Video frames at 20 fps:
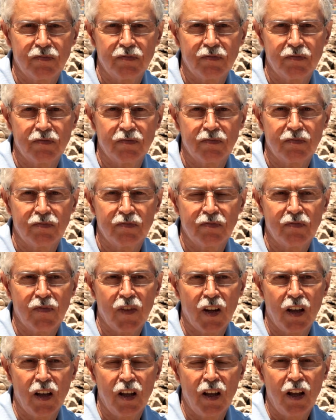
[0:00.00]
quiser.
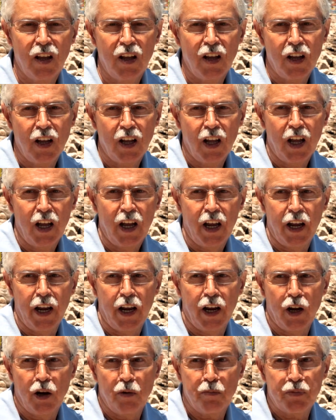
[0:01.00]

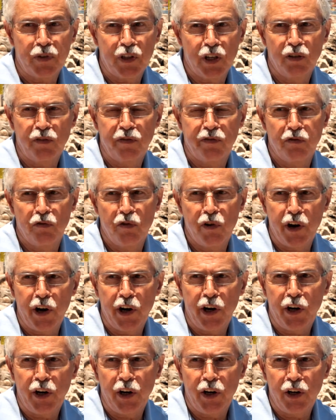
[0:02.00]
Uh, portanto,
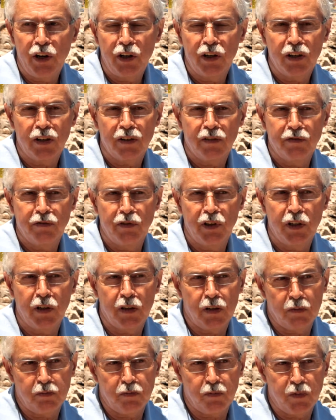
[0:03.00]
fui, fui
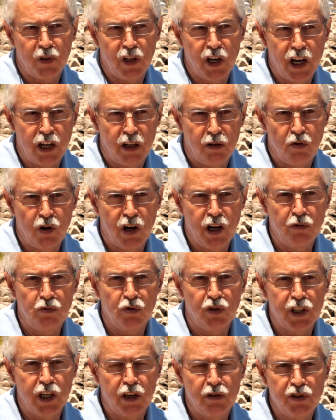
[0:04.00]
na, durante
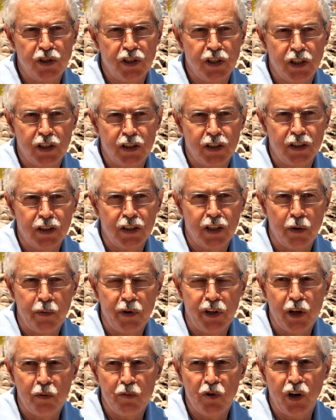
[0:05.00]
os anos de, que
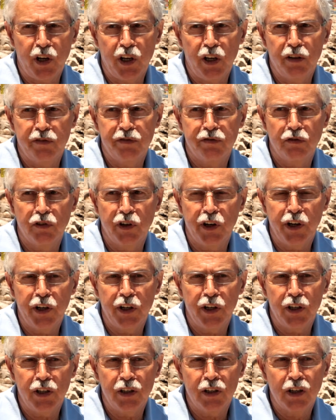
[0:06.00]
habitei por aqui,
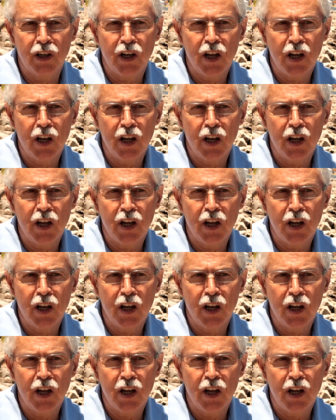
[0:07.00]
fui,